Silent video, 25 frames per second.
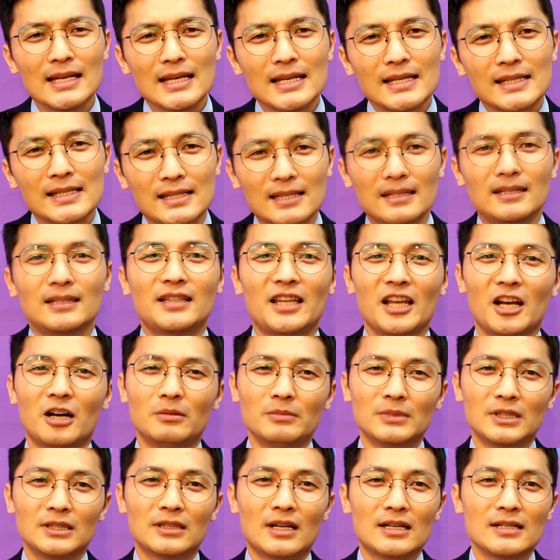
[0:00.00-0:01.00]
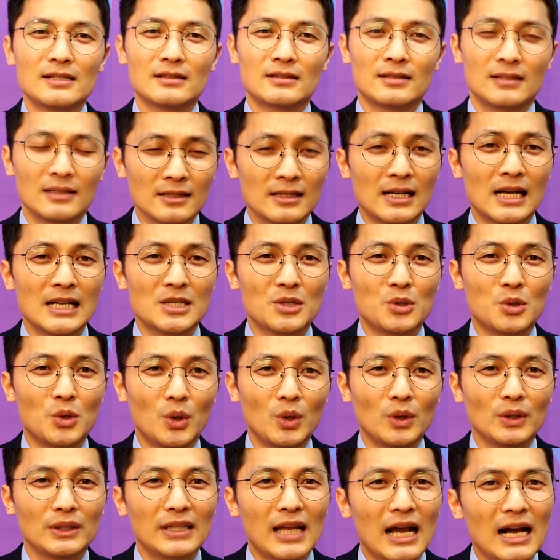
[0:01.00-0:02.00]
쓸데없는 것을
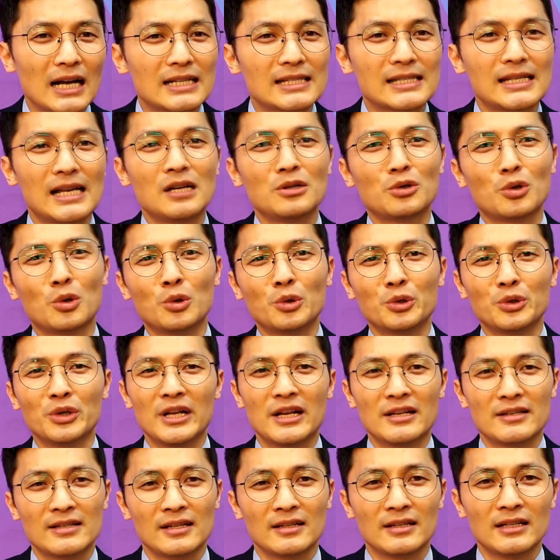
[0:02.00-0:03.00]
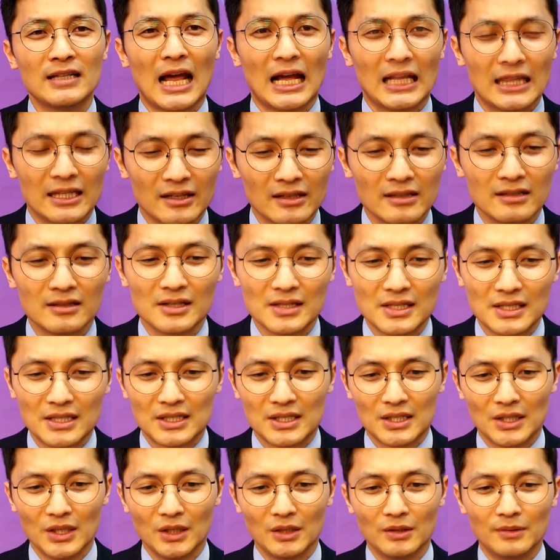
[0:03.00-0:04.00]
가지고 탁상 공문을 해서는 안 되는
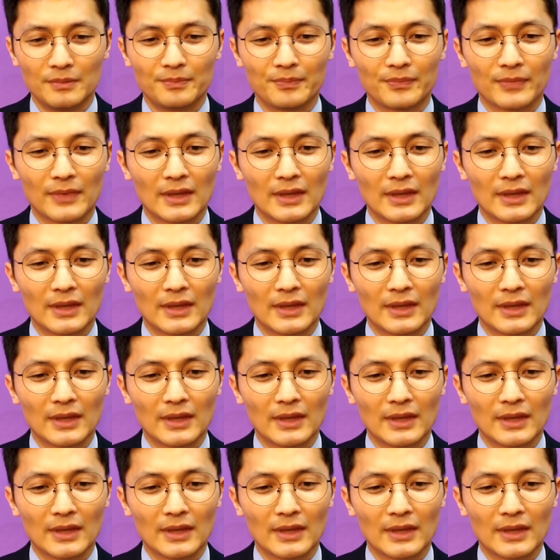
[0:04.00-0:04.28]
것이지요.